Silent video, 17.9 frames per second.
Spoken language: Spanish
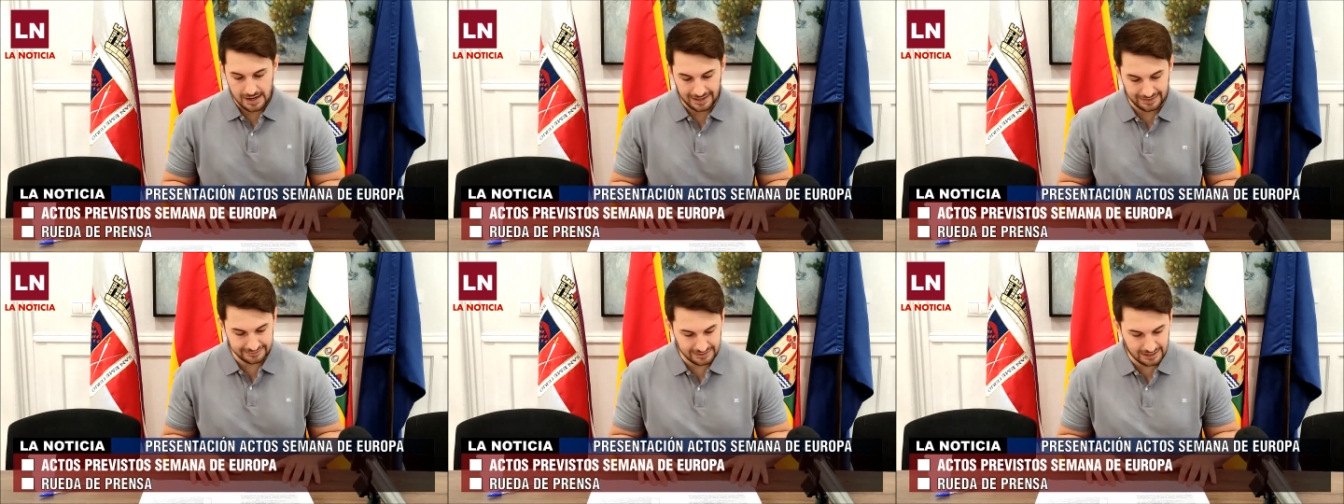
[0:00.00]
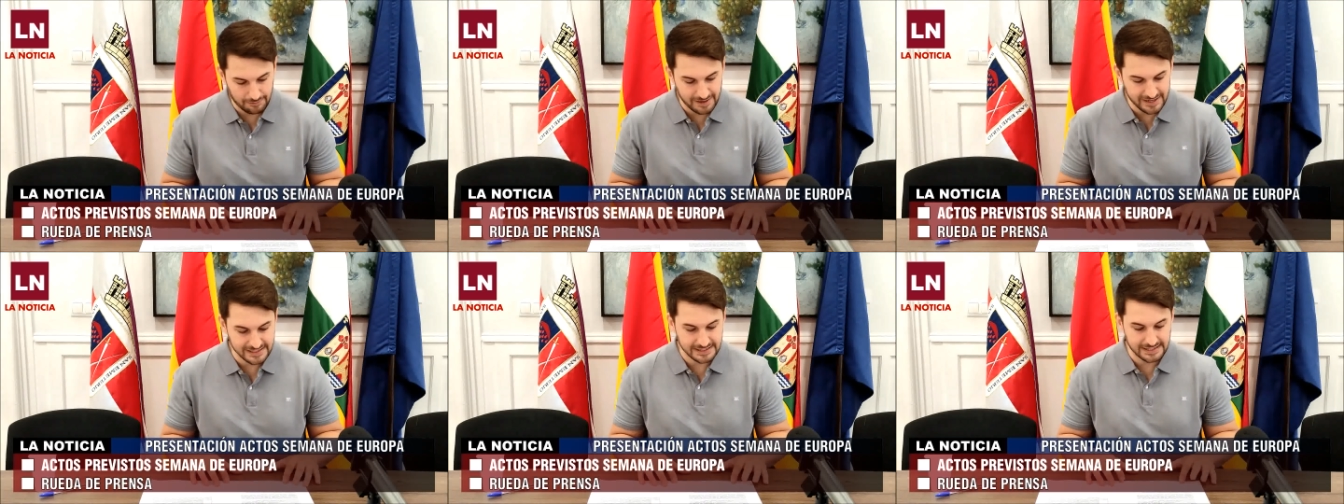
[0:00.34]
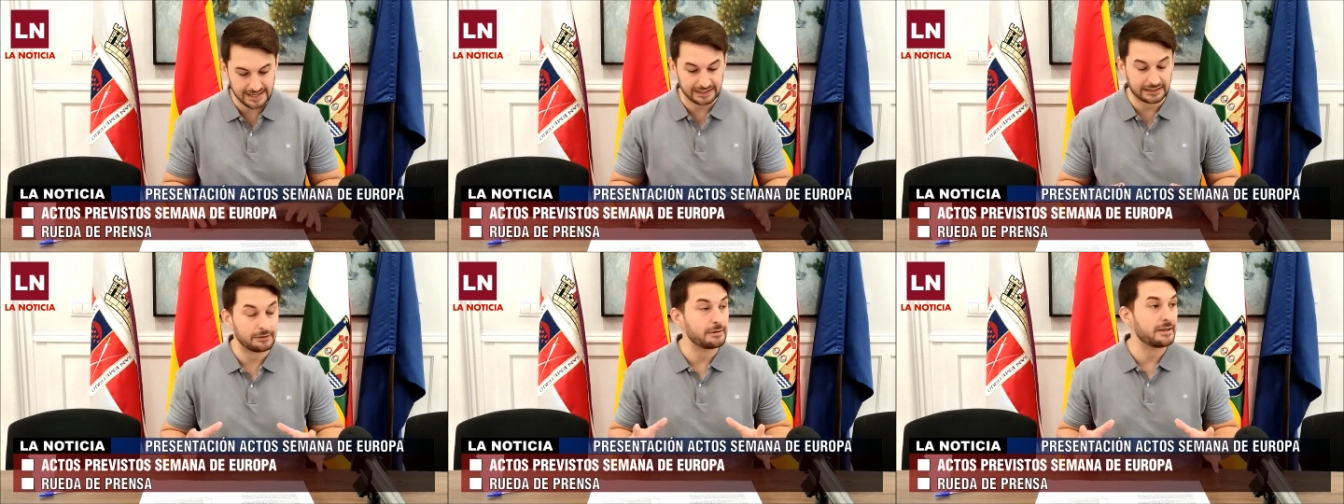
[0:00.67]
a través
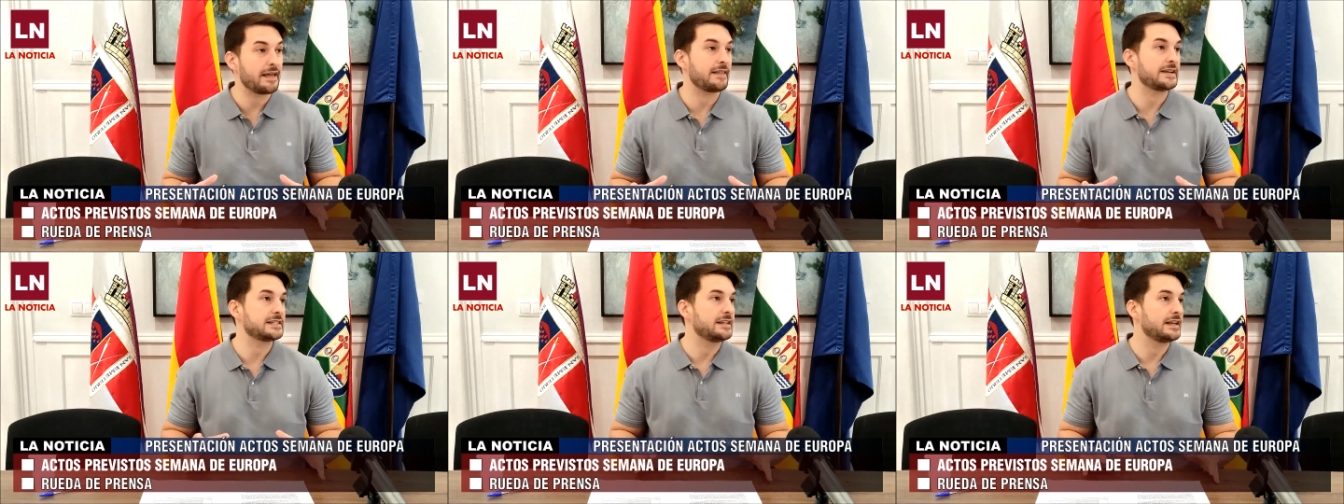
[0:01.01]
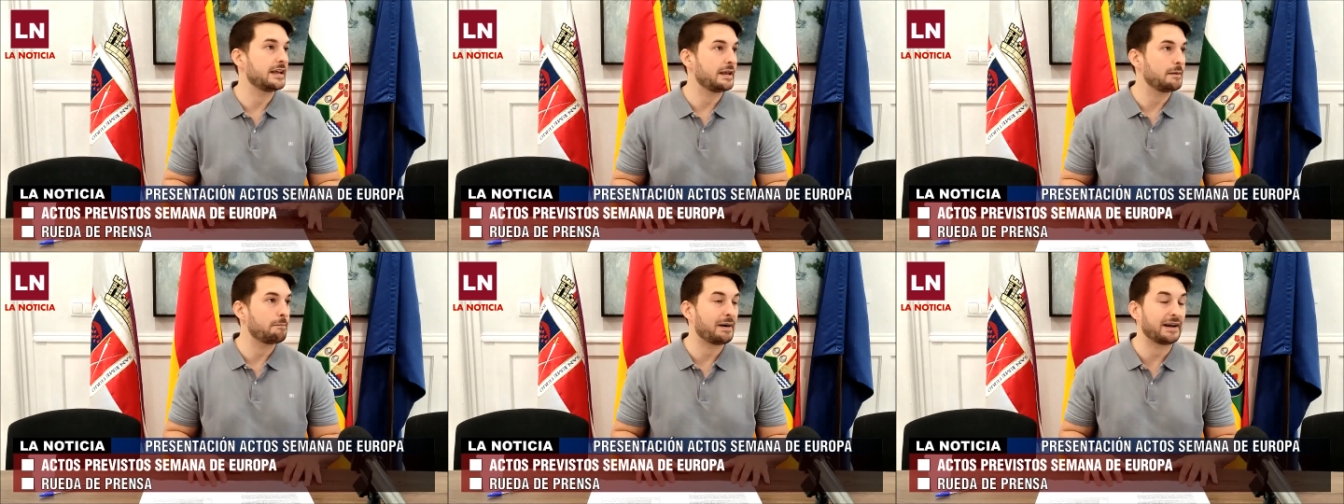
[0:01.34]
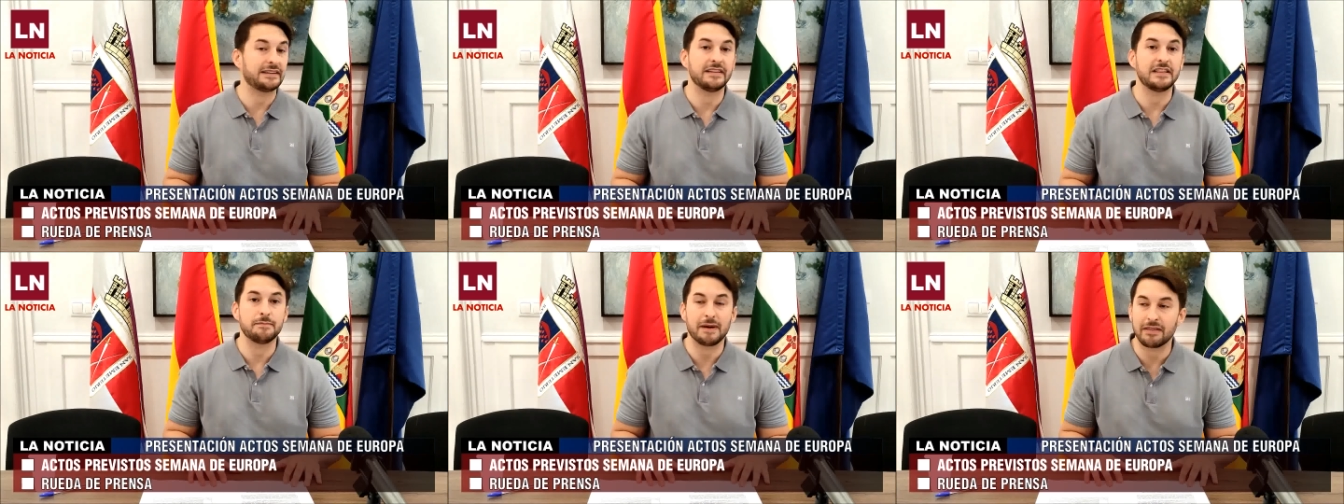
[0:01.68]
de actividades de
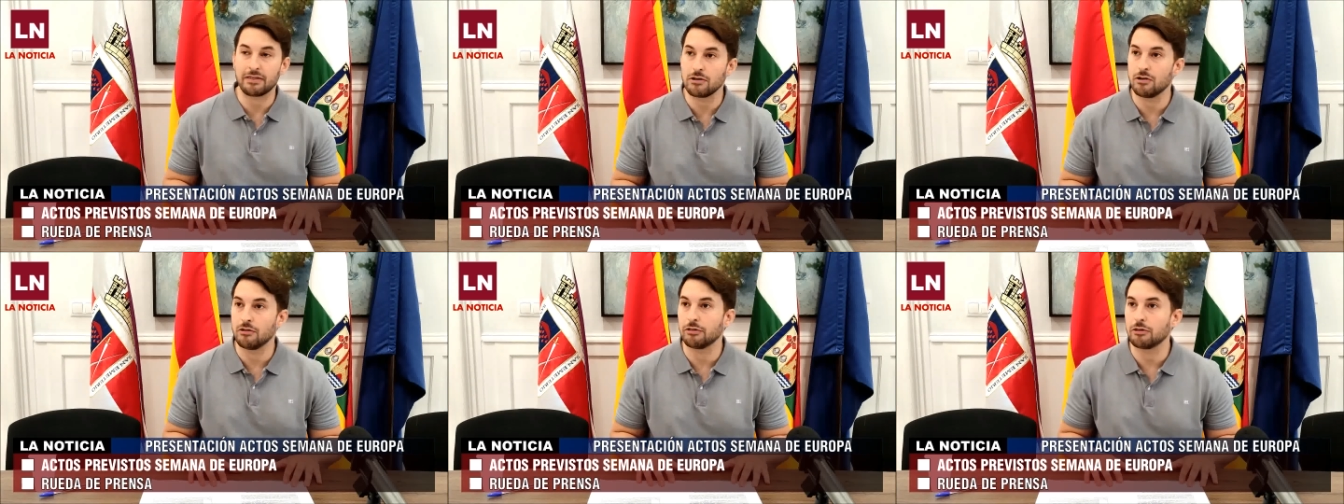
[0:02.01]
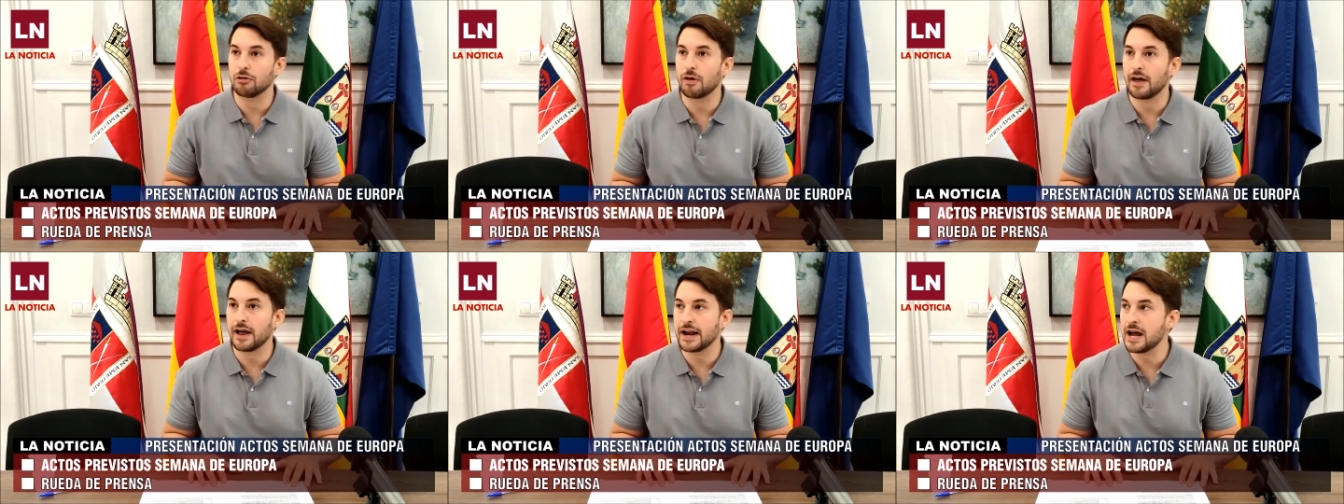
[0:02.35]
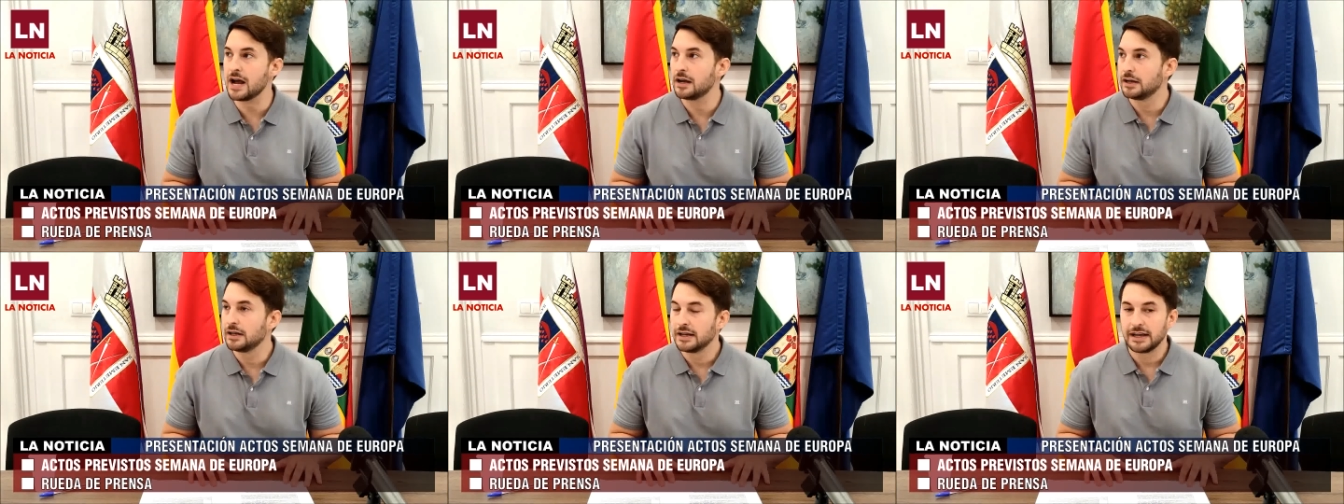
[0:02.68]
participación
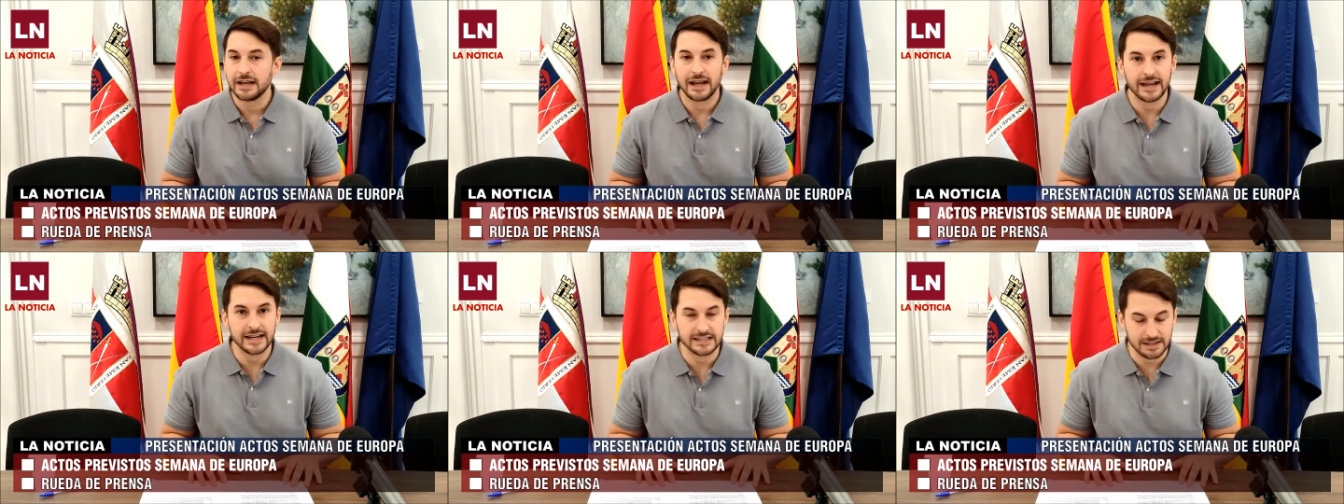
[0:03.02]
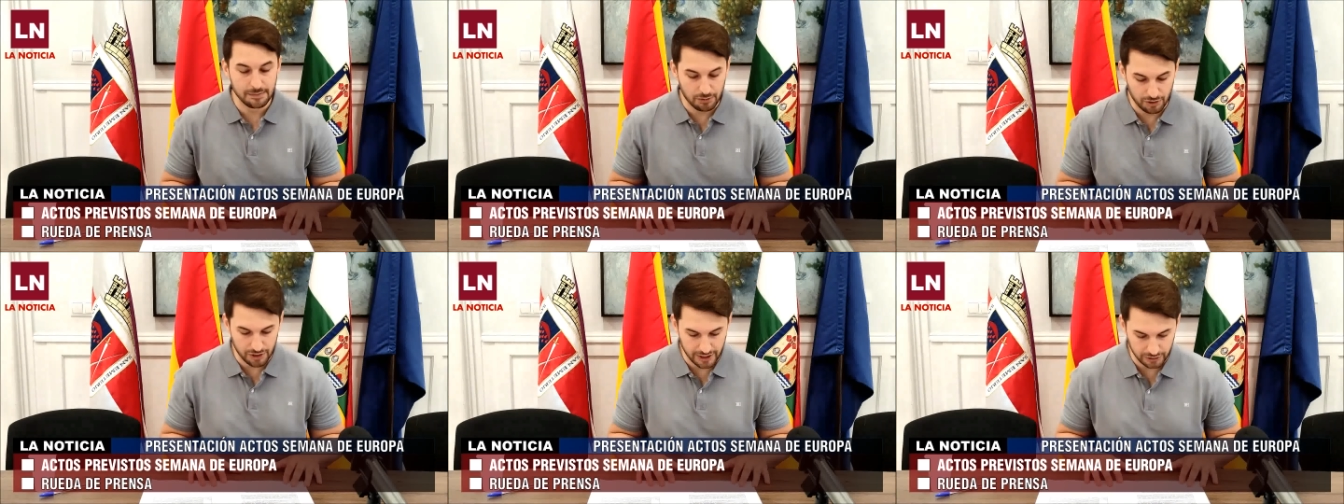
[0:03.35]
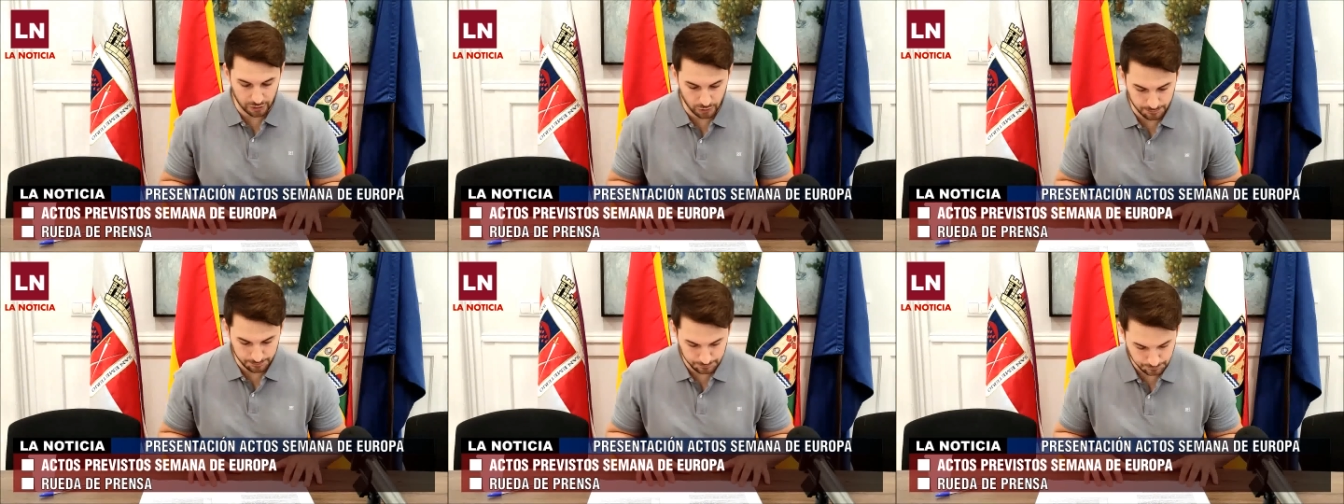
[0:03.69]
ciudadana este
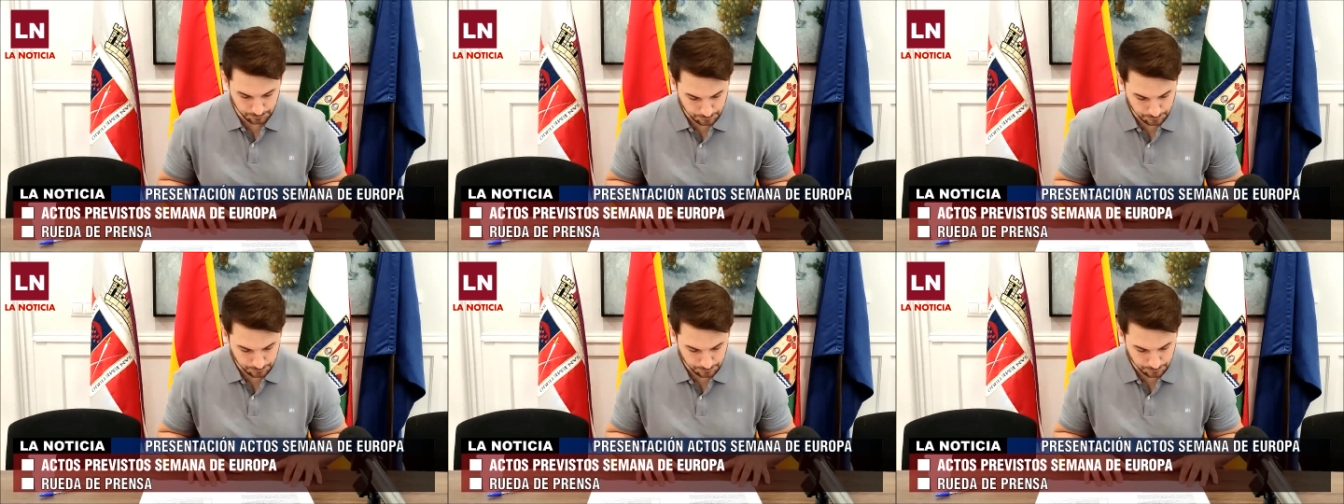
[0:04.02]
proyecto.